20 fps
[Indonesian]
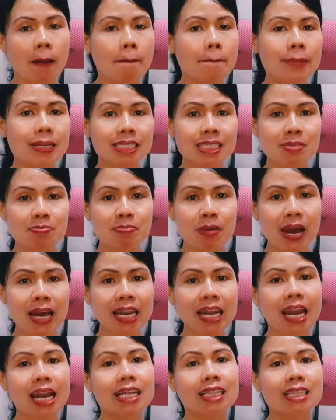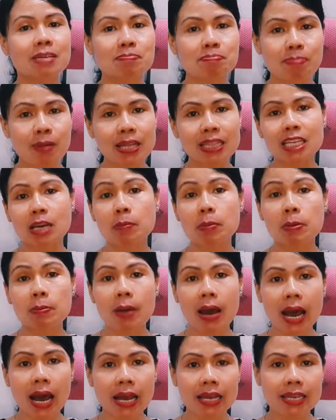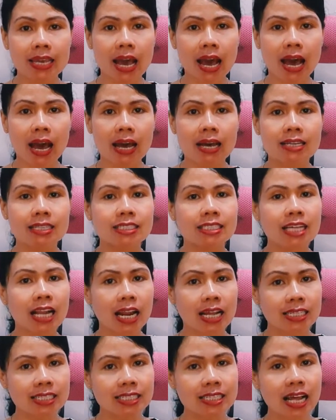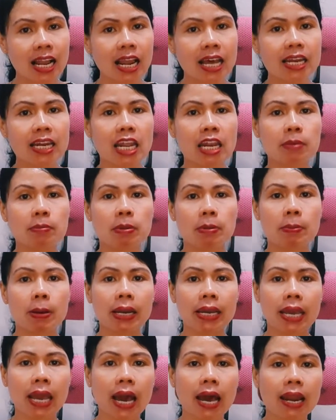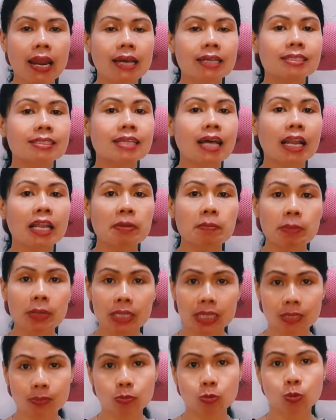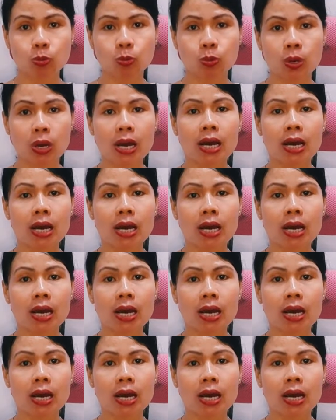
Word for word: Persimpangan adalah tempat yang berbahaya. Jalan-jalan dari berbagai arah saling bertemu.